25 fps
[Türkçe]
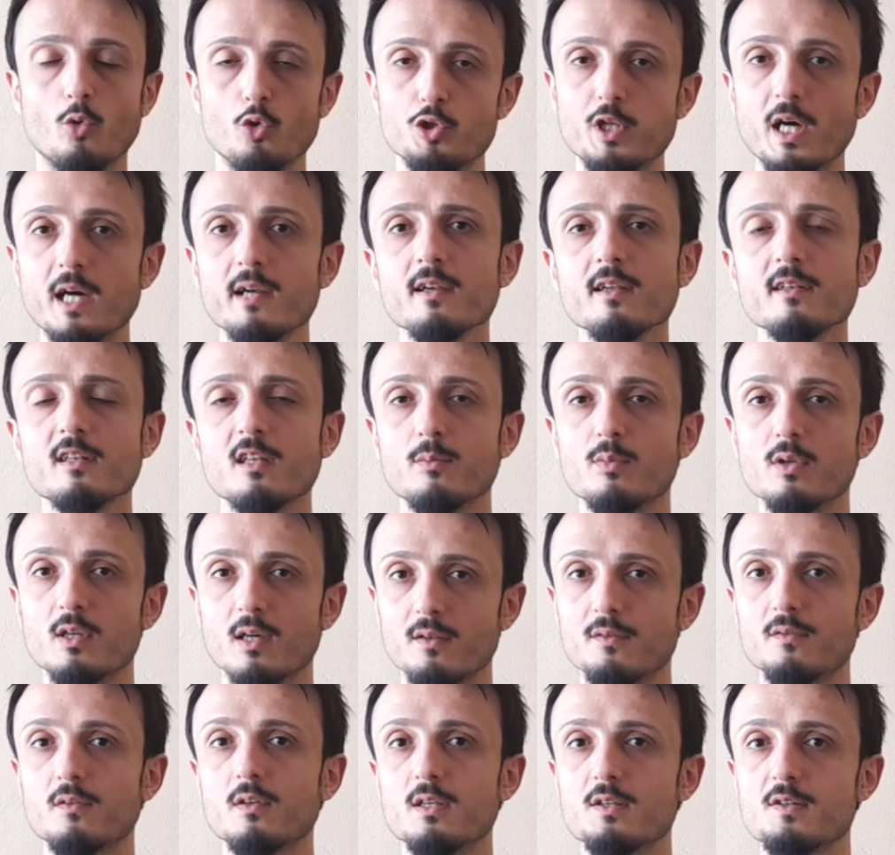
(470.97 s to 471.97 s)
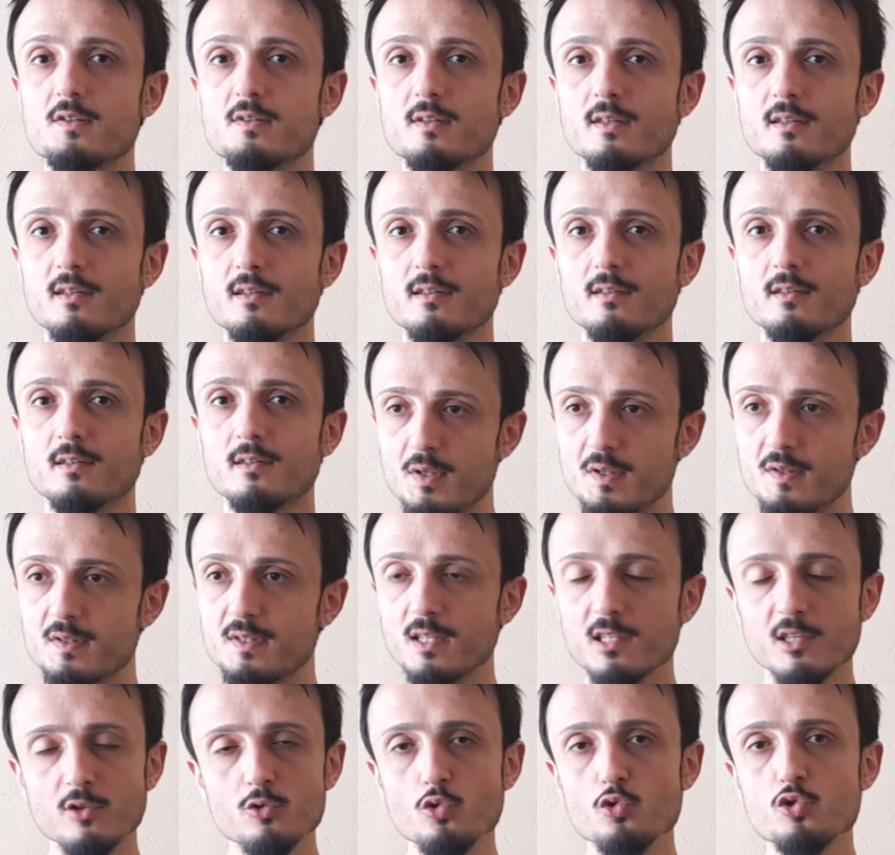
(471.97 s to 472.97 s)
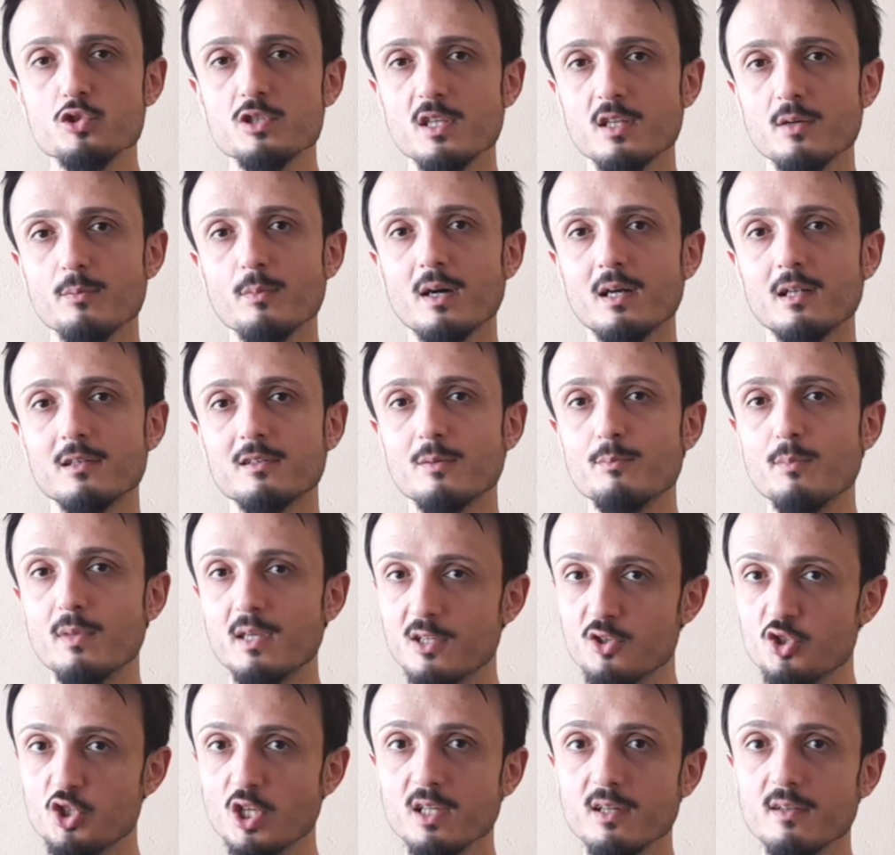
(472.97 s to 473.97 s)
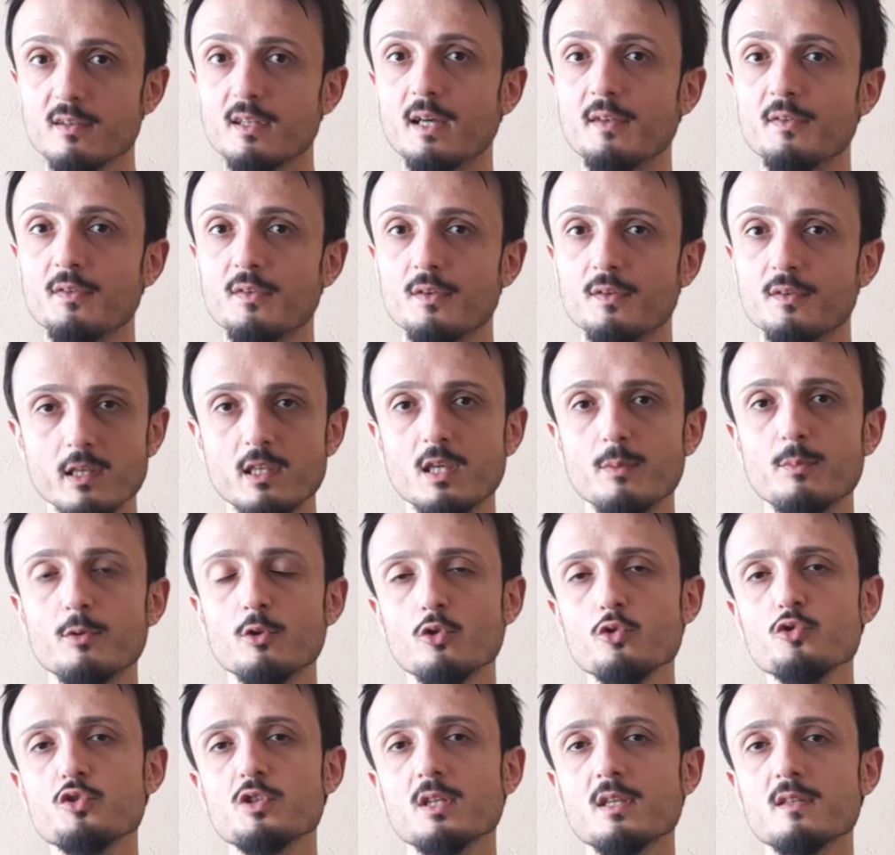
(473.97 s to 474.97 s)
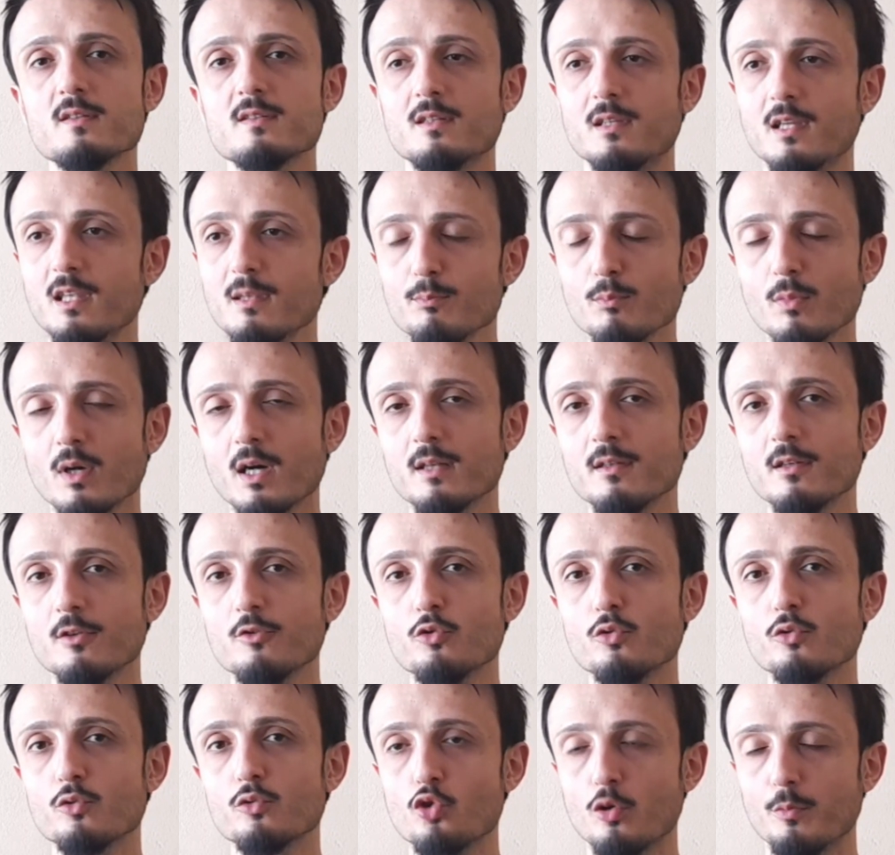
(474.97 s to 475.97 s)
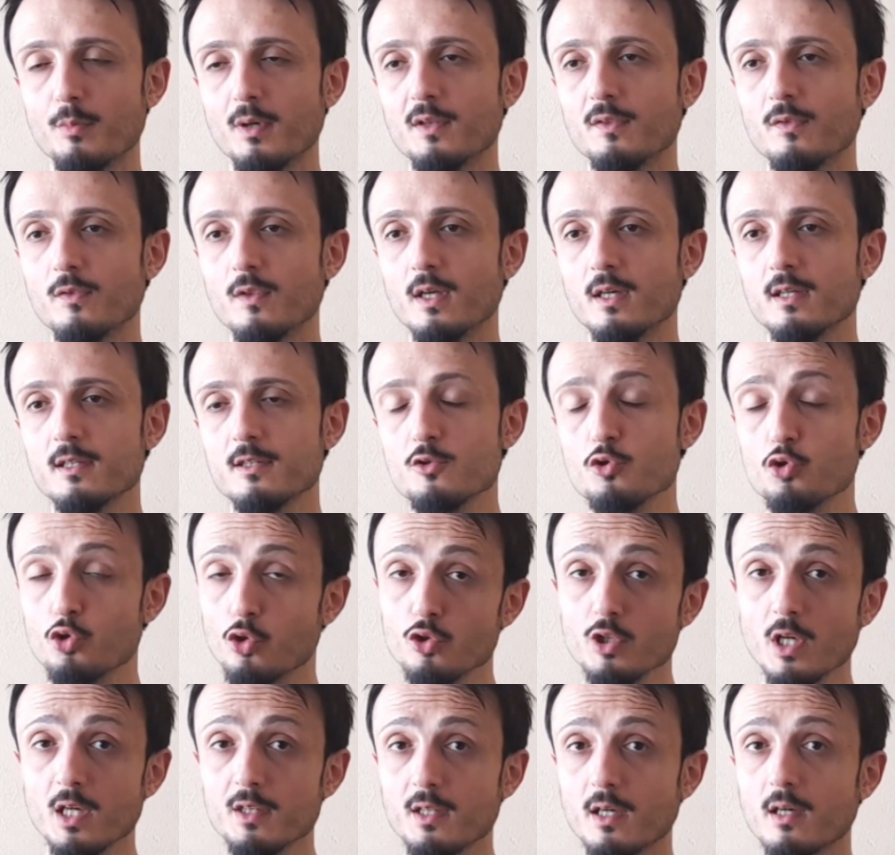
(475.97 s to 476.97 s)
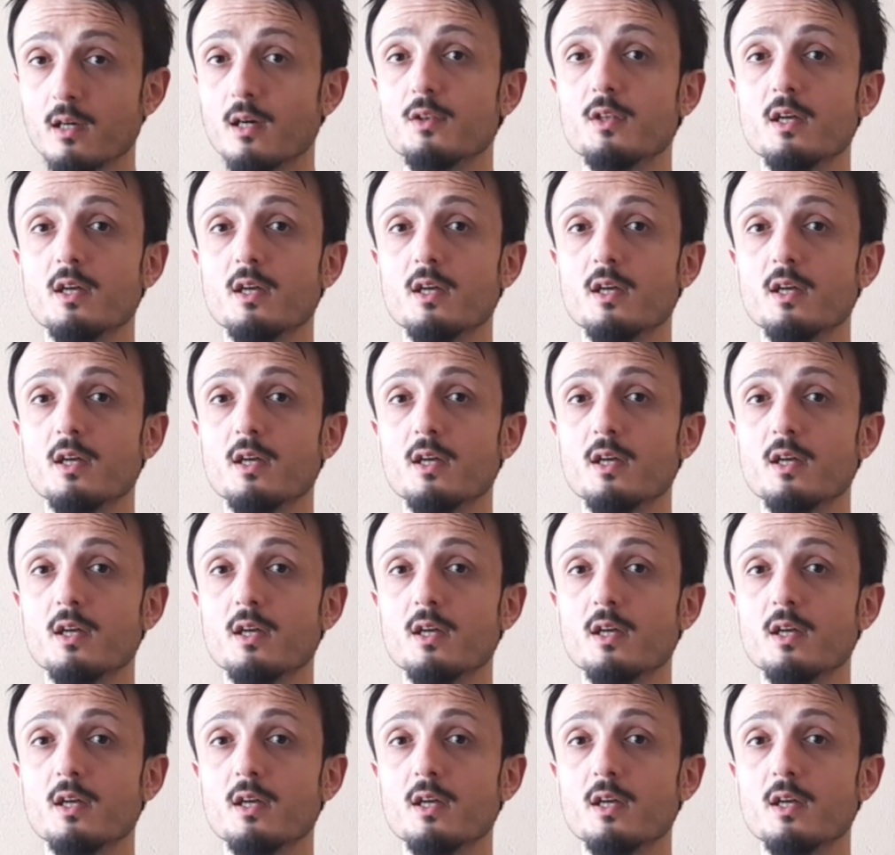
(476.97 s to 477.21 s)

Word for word: Modern edebiyatta ise 1826 Mary Shelley'den 2018 Lin romanına son ana